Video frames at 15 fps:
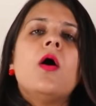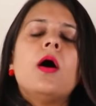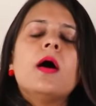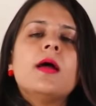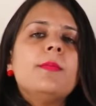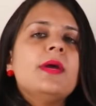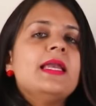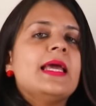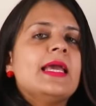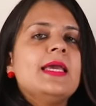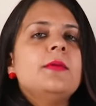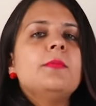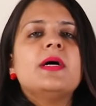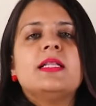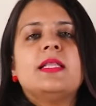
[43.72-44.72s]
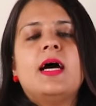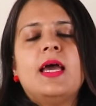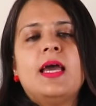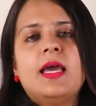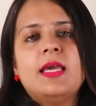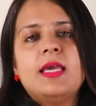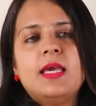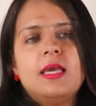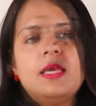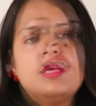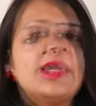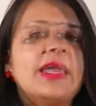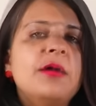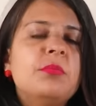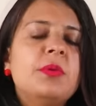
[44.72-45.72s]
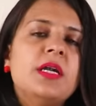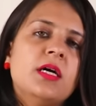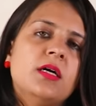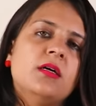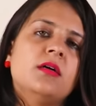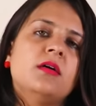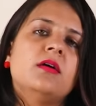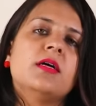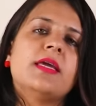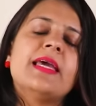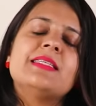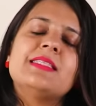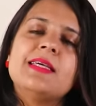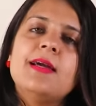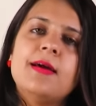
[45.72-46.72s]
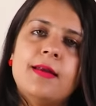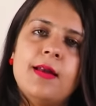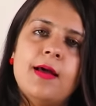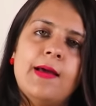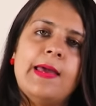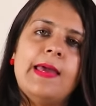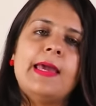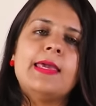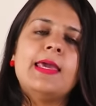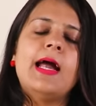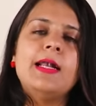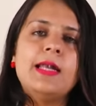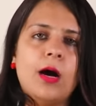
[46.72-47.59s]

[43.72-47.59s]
और हमें नहीं पता है कि टेंट कैसे करना है क्या